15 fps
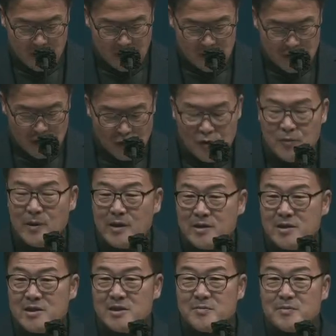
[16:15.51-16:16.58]

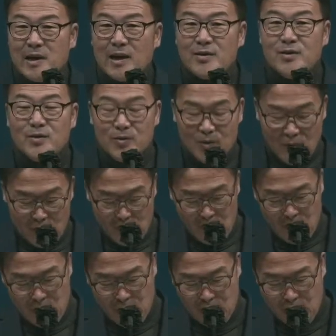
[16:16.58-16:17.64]

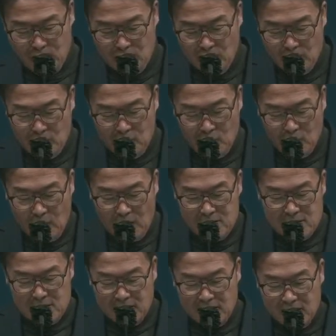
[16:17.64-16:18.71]
1974년도 여의도
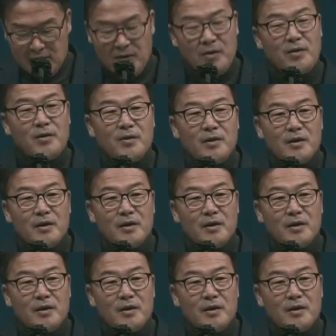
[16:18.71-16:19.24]
광장에서